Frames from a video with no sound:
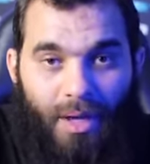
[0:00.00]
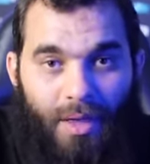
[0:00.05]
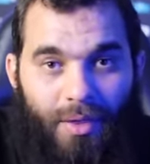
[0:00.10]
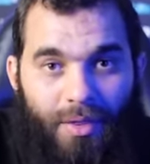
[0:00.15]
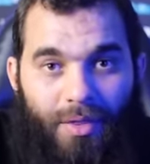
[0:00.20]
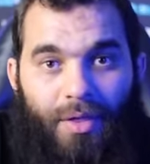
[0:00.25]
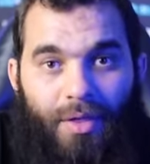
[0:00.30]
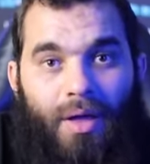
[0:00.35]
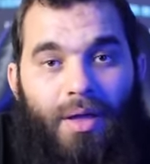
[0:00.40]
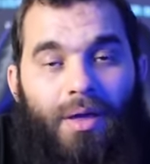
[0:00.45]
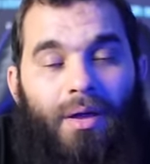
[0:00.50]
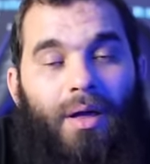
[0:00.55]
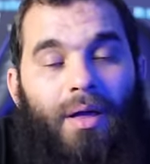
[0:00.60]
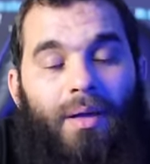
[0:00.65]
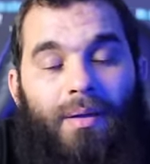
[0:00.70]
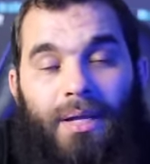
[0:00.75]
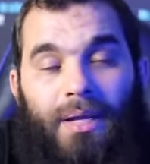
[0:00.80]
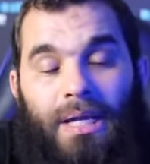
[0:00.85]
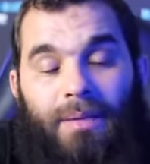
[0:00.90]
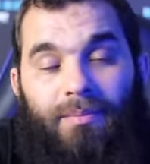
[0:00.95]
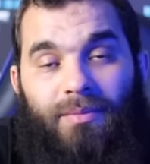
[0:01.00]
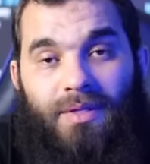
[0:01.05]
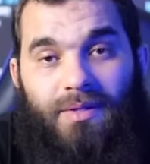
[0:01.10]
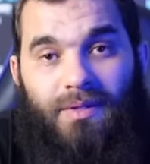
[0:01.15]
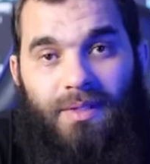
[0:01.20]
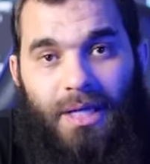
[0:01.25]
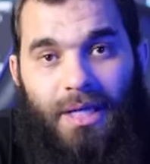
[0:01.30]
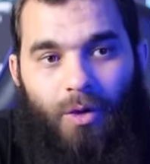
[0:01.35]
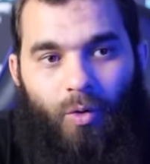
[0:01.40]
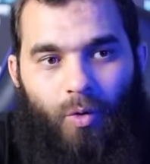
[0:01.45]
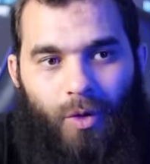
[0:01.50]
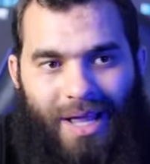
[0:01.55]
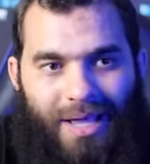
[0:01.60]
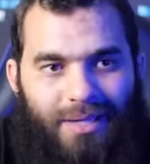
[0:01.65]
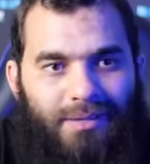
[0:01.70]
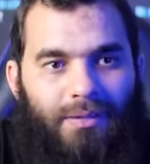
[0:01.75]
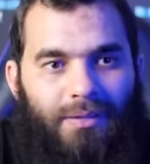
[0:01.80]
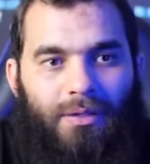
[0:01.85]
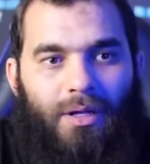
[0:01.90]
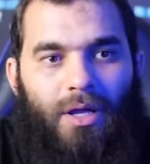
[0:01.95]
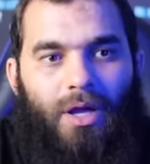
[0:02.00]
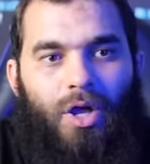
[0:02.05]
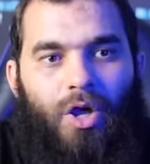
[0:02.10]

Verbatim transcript: الظاهره اللي من السحر والحسد